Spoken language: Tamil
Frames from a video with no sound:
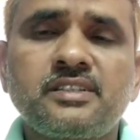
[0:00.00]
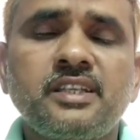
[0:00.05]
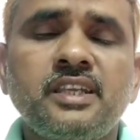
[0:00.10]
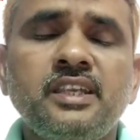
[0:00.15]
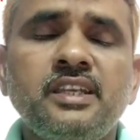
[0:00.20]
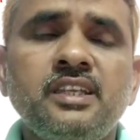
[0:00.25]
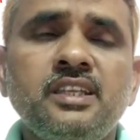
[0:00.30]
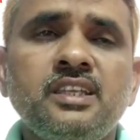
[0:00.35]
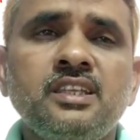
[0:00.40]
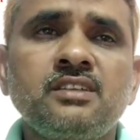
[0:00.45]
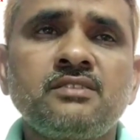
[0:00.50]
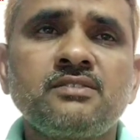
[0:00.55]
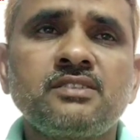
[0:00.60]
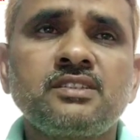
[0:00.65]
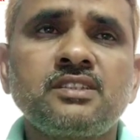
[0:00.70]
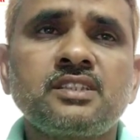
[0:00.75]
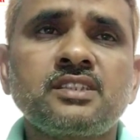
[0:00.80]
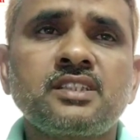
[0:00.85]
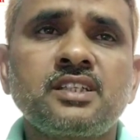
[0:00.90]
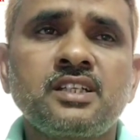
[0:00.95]
ட்ரெயினிங்
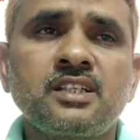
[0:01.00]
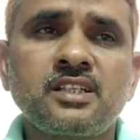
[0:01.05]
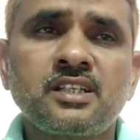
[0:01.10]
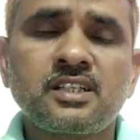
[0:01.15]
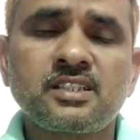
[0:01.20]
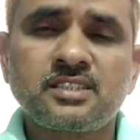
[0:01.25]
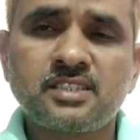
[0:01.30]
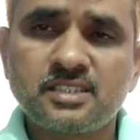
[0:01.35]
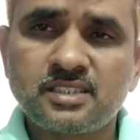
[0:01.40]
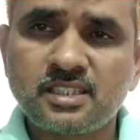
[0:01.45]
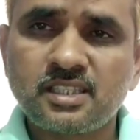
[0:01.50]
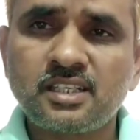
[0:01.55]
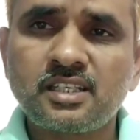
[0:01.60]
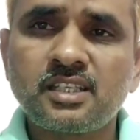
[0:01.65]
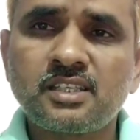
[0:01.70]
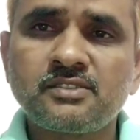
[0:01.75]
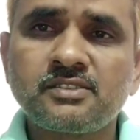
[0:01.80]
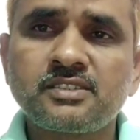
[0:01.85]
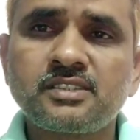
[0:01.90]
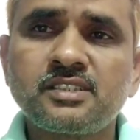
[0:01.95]
வந்து அந்த ரெண்டு நாள்
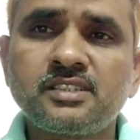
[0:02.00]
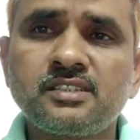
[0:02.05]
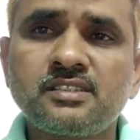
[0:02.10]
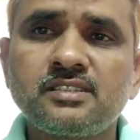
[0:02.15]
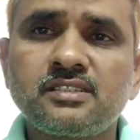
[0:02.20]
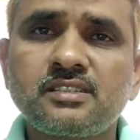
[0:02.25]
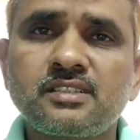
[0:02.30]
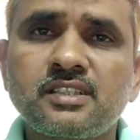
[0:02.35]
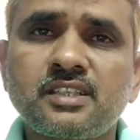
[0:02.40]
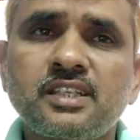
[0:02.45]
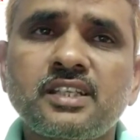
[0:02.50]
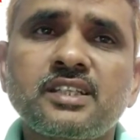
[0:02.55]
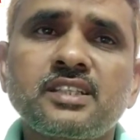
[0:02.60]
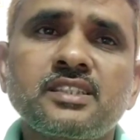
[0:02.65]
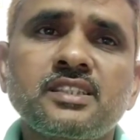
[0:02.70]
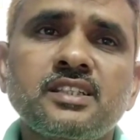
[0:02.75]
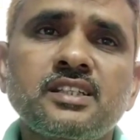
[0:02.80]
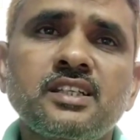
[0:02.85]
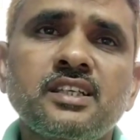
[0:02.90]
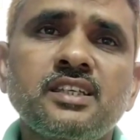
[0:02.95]
செஷன்லேயே வந்து
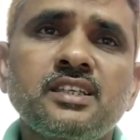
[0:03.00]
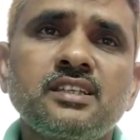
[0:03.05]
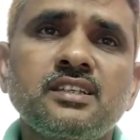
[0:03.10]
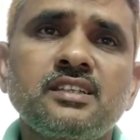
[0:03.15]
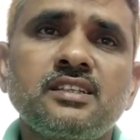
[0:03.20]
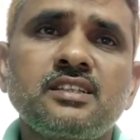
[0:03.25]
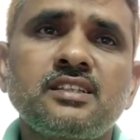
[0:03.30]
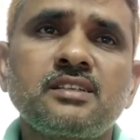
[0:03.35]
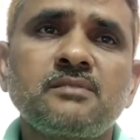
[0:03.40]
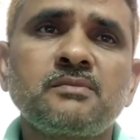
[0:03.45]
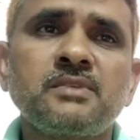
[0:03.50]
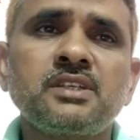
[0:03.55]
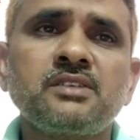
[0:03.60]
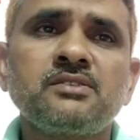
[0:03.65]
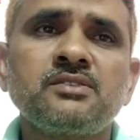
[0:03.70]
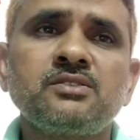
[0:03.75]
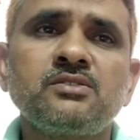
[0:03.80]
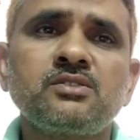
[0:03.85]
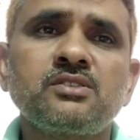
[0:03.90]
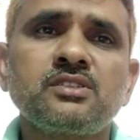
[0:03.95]
கிட்டத்தட்ட
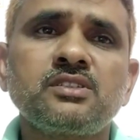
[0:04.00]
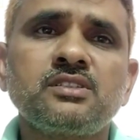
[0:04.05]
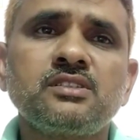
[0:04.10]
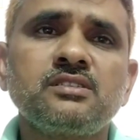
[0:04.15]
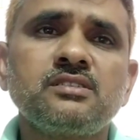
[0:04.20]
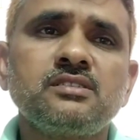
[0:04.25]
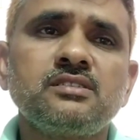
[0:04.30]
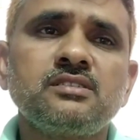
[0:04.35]
நம்மளே வந்து ஒரு